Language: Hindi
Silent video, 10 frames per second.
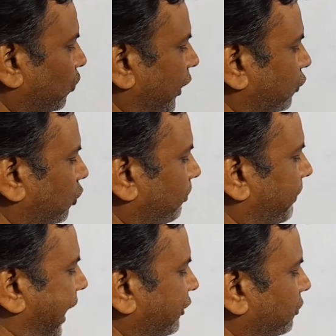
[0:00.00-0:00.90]

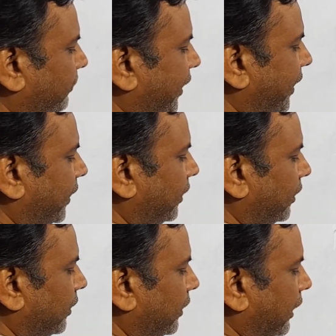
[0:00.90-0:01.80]
1922 में
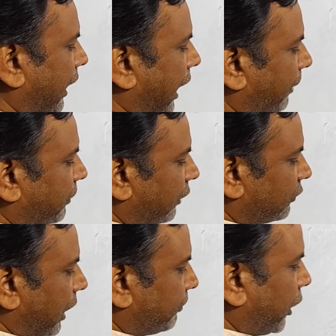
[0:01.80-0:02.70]
आपका
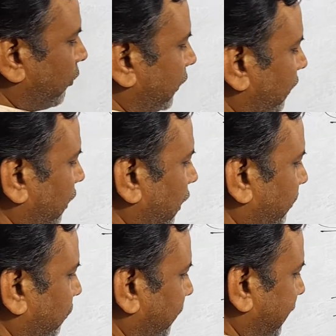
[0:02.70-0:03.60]
स्थापना हुआ तो दिल्ली
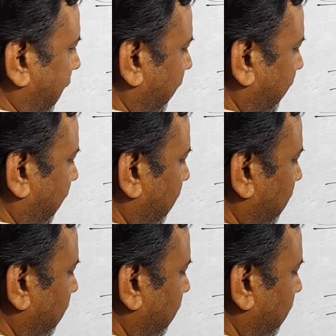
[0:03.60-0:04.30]
विश्वविद्यालय का